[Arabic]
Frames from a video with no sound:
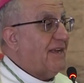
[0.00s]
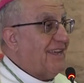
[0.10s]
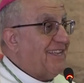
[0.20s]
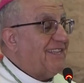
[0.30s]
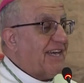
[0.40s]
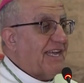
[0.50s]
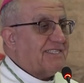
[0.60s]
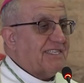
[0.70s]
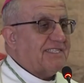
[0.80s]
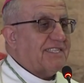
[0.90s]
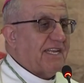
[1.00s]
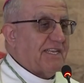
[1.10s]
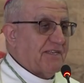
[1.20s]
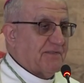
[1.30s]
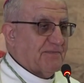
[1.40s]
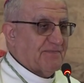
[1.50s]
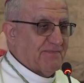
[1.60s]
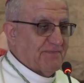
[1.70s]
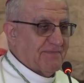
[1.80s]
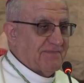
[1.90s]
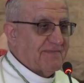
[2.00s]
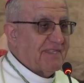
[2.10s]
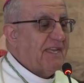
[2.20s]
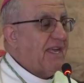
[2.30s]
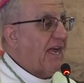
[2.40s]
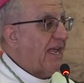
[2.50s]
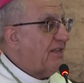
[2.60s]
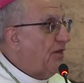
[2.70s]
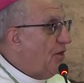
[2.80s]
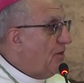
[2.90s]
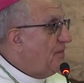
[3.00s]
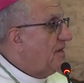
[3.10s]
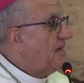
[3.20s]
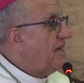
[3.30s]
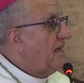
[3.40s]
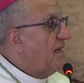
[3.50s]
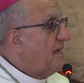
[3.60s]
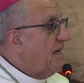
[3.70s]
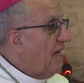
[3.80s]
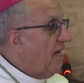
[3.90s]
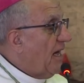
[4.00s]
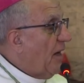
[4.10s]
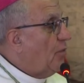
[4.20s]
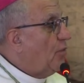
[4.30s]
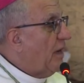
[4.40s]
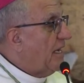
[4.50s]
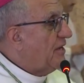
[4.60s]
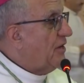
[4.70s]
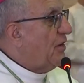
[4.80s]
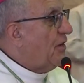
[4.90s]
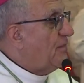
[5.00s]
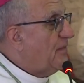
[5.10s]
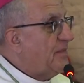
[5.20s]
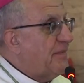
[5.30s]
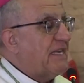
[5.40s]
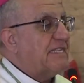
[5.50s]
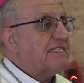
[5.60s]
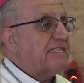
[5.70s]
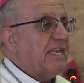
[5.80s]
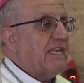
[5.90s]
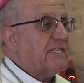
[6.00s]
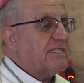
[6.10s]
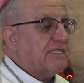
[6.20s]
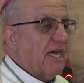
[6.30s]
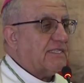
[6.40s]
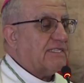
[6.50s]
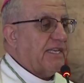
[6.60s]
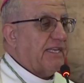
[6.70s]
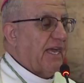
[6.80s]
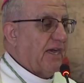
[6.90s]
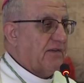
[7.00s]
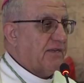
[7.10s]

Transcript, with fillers: عيد راس السنه اليوم أول يوم من السنة التقصية